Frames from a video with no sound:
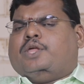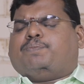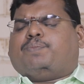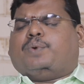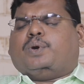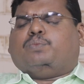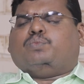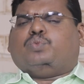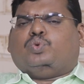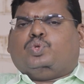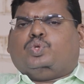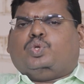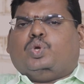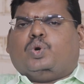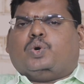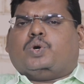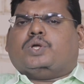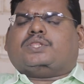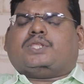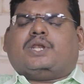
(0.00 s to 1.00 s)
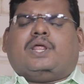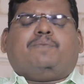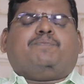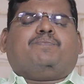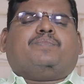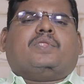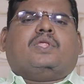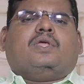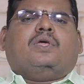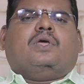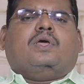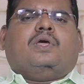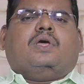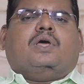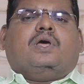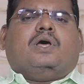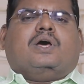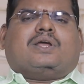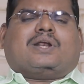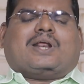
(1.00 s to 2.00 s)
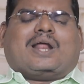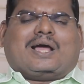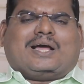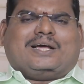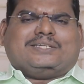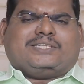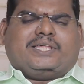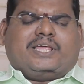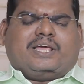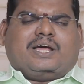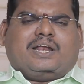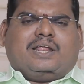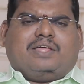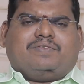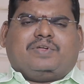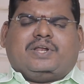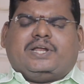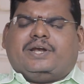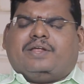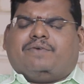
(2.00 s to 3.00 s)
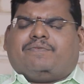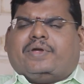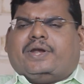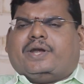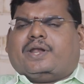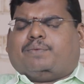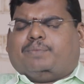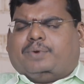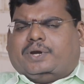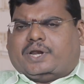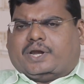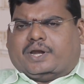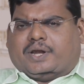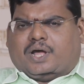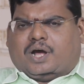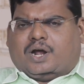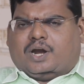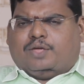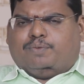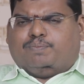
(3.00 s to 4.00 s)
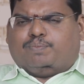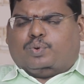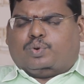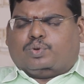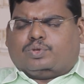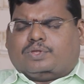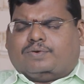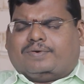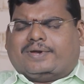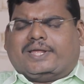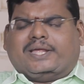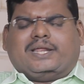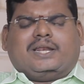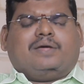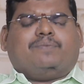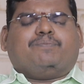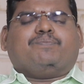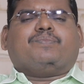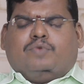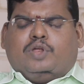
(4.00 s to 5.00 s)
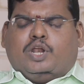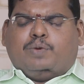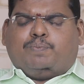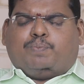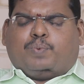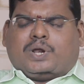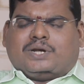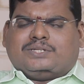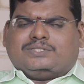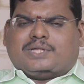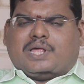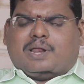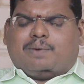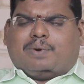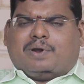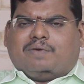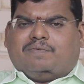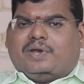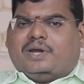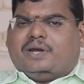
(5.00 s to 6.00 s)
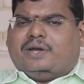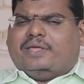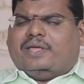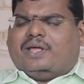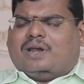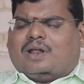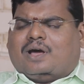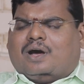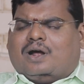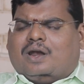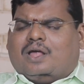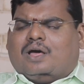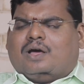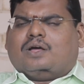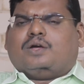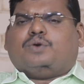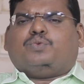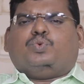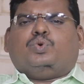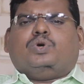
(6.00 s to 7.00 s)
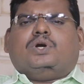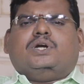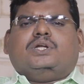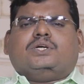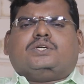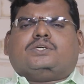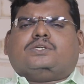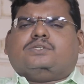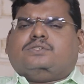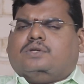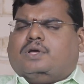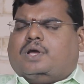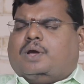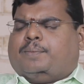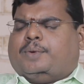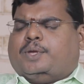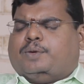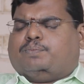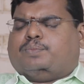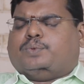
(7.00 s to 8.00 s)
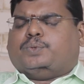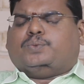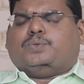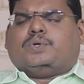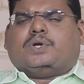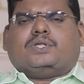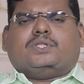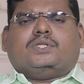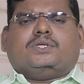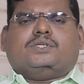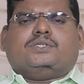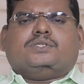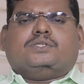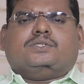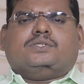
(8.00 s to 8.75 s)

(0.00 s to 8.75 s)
ஏற்படும் உத்தியோகத்தில் ரகசியங்களை வெளியிட வேண்டாம் இன்றைய நாளை பொறுத்தவரையில் விழிப்புடன் செயல்பட வேண்டிய நாளாக உங்களுக்கு அமையப்போகிறது